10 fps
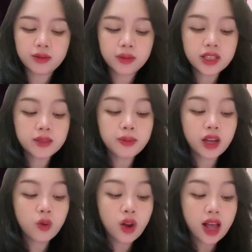
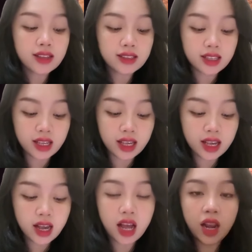
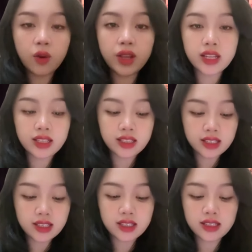berspekulasi kalau
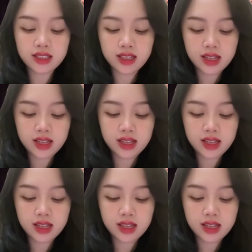Inces